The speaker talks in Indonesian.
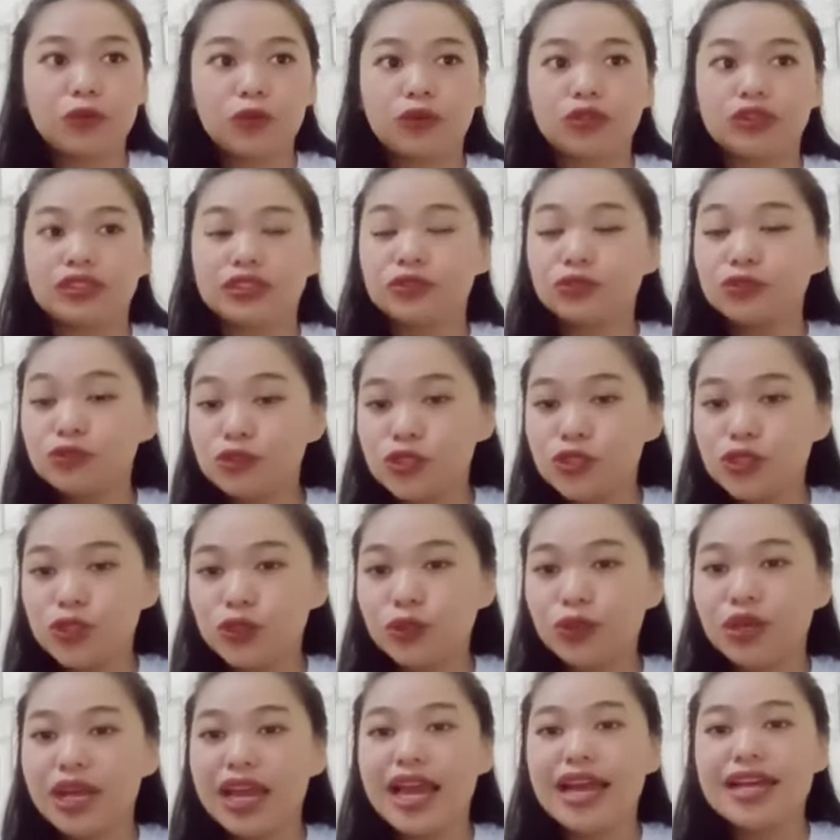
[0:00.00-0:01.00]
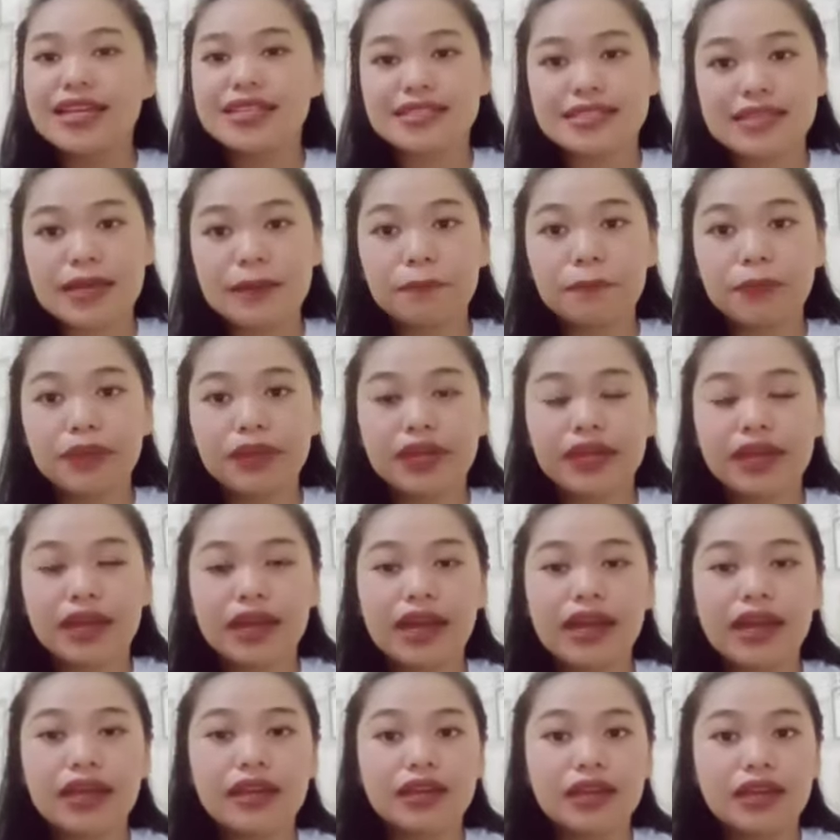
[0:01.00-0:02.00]
7 sampai
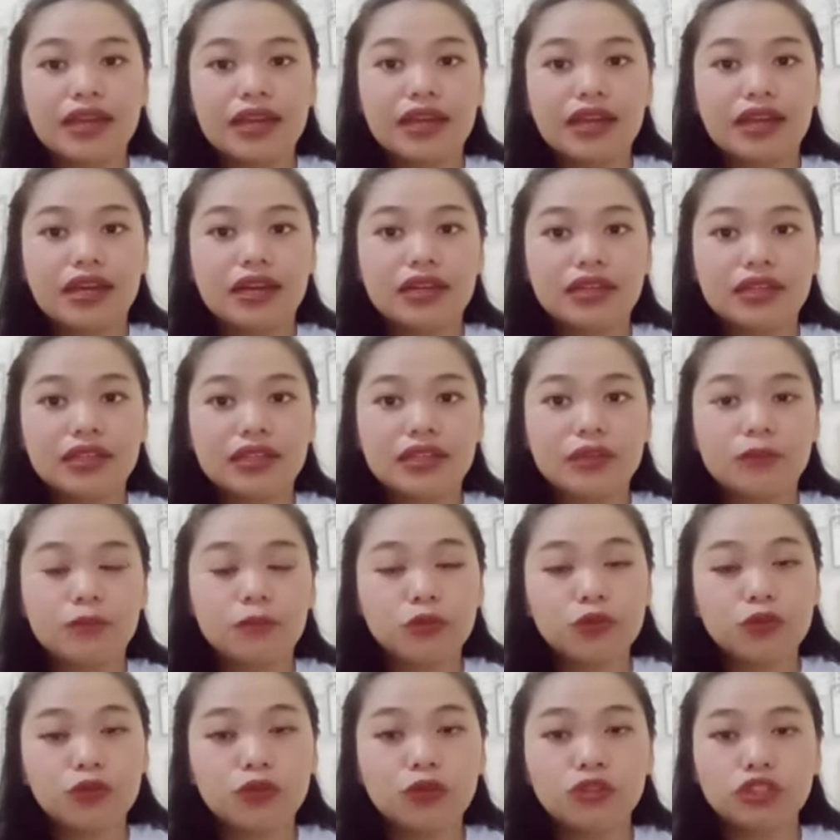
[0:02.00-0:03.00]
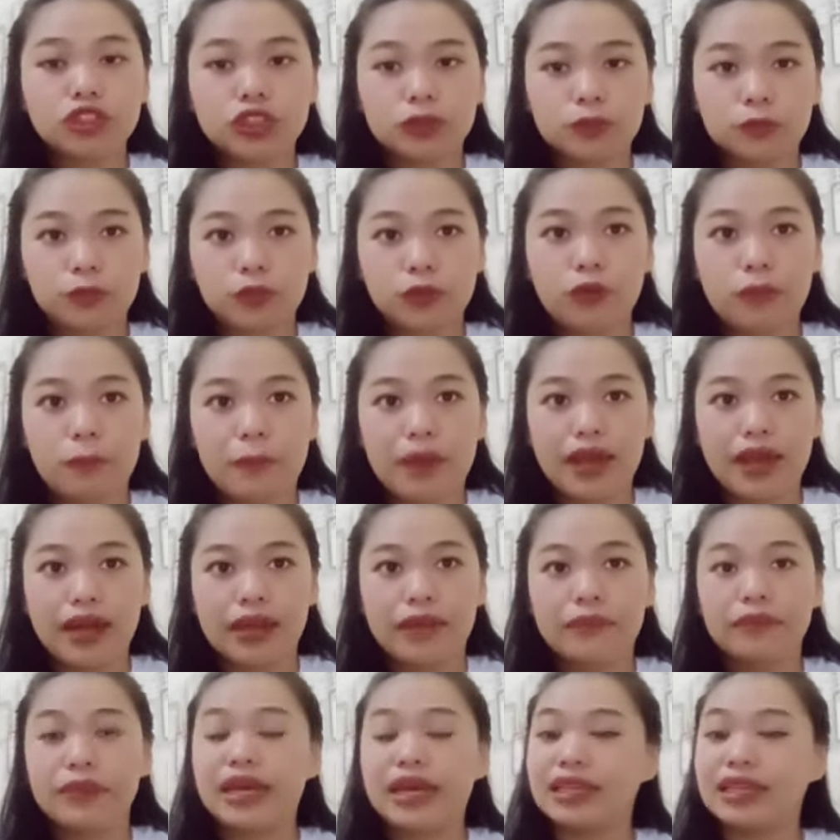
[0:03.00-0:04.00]
dengan uh, pukul 10 malam
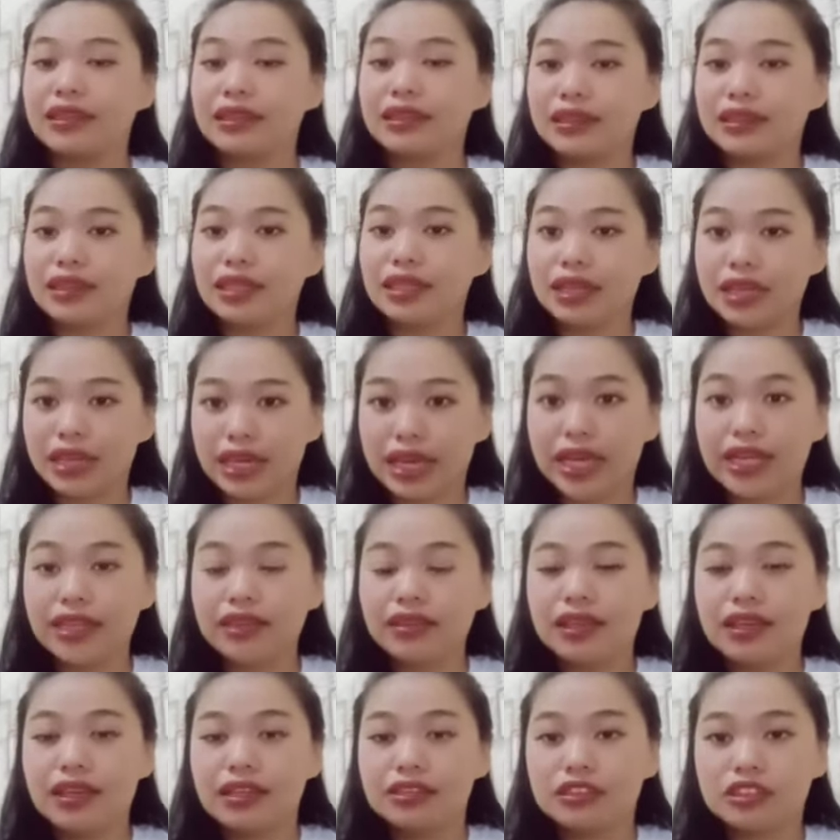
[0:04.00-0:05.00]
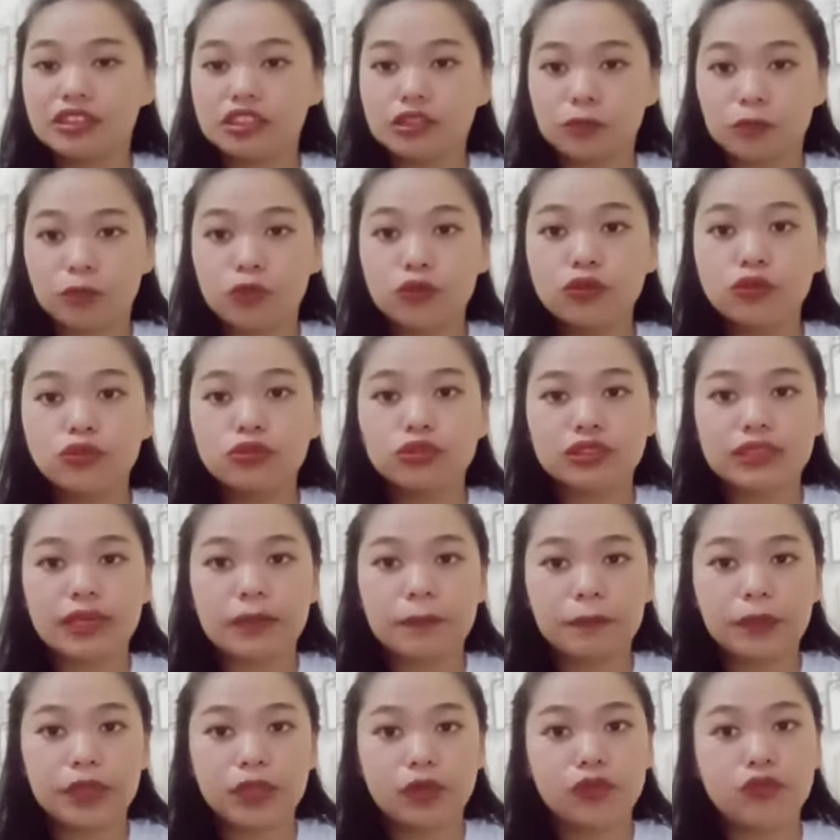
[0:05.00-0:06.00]
dengan tiket 10
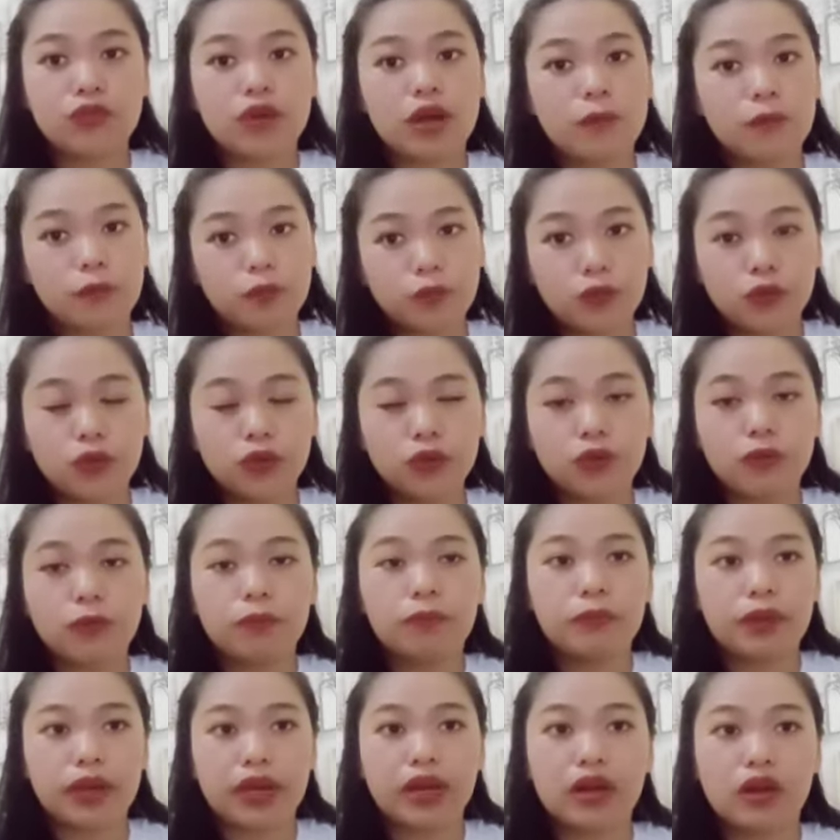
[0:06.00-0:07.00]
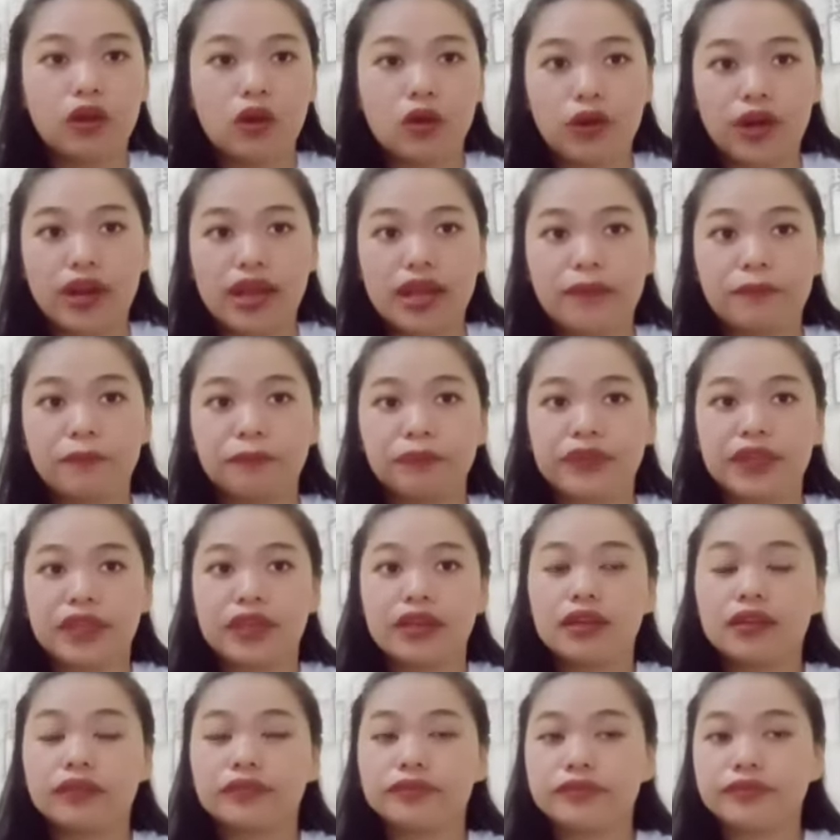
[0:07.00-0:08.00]
sampai 20 per orang.
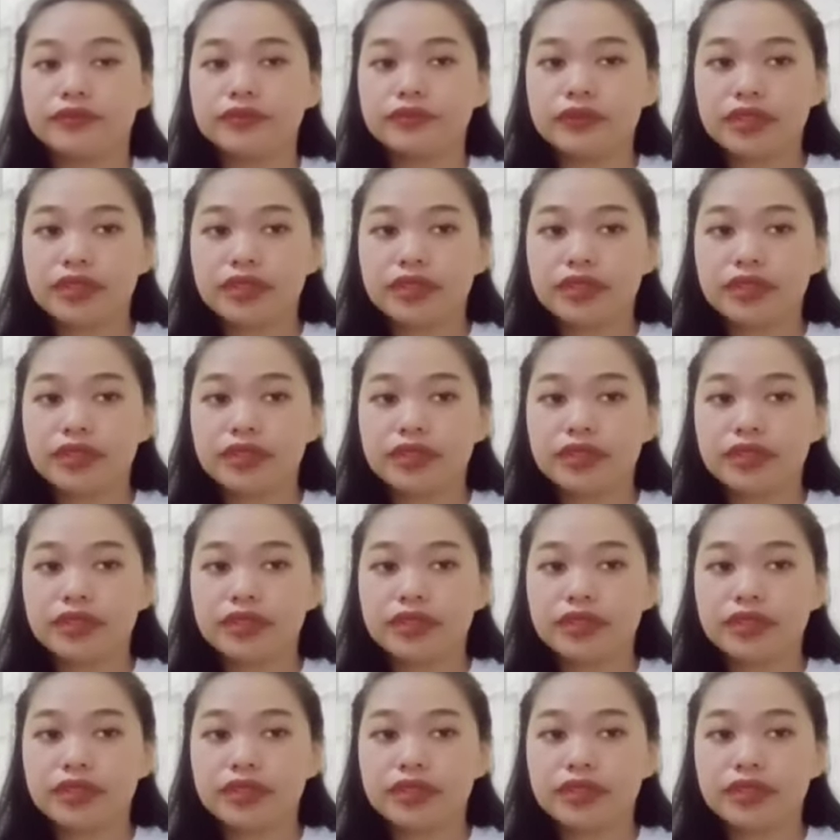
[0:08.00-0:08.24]
Nah,